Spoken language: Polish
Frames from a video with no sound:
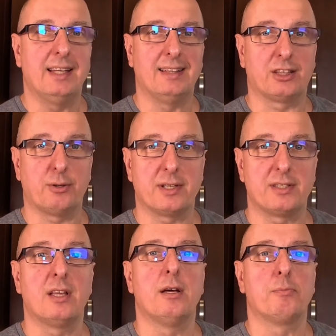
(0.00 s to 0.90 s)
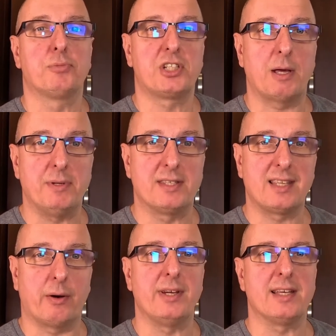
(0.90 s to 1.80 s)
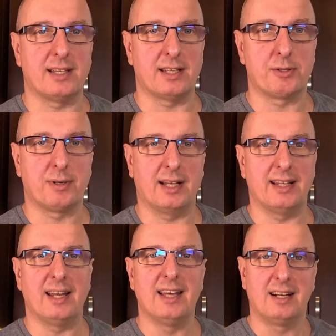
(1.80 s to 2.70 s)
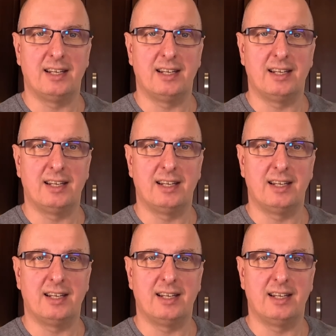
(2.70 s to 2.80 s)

Natomiast przepis cały jest na naszym kanale.